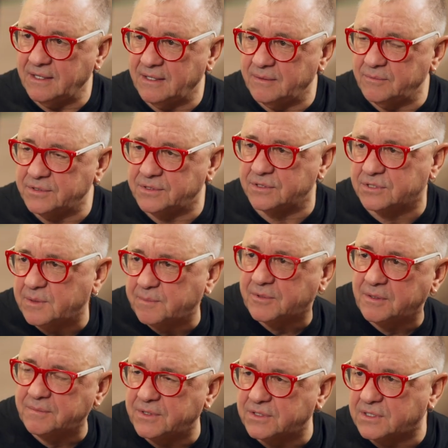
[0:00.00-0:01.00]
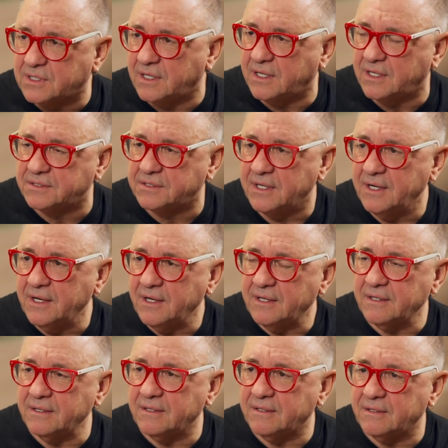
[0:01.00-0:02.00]
y, musisz szybko myśleć,
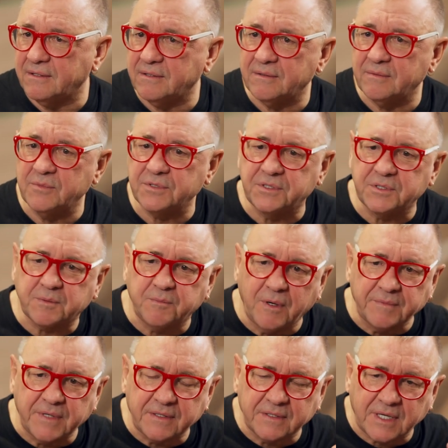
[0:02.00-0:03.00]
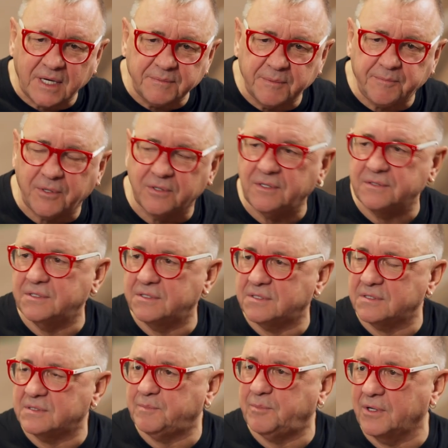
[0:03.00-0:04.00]
y, musisz momentami
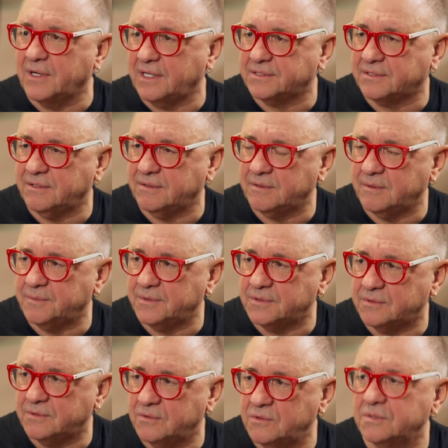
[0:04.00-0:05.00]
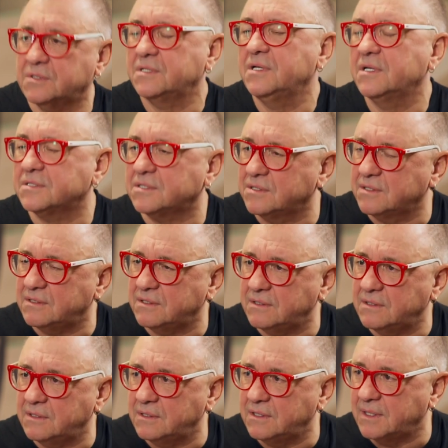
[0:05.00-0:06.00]
pogodzić się z porażką, no po prostu utkniesz i
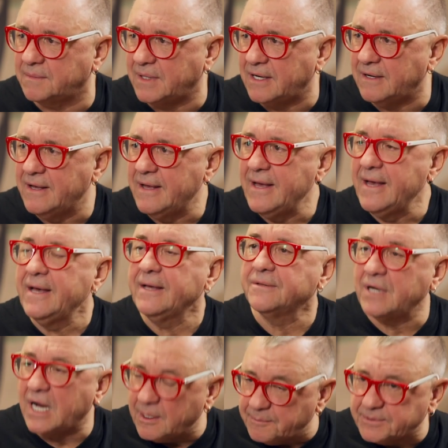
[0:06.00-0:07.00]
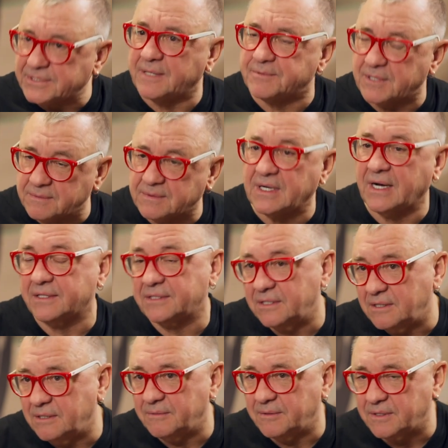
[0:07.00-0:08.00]
współpracować. No ale zatem
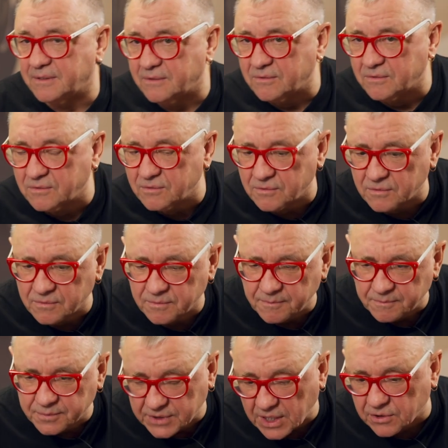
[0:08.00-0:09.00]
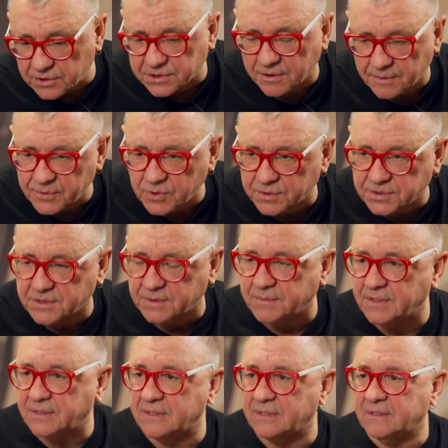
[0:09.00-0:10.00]
tak, i u, u, tego czego my
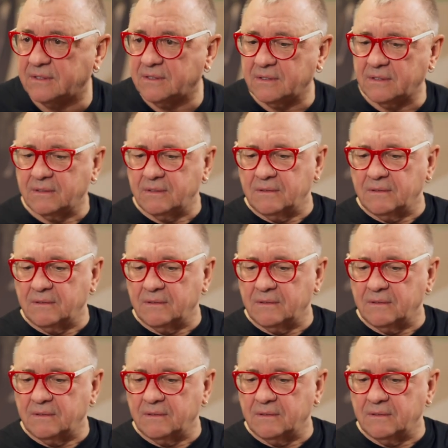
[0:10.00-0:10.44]
uczymy,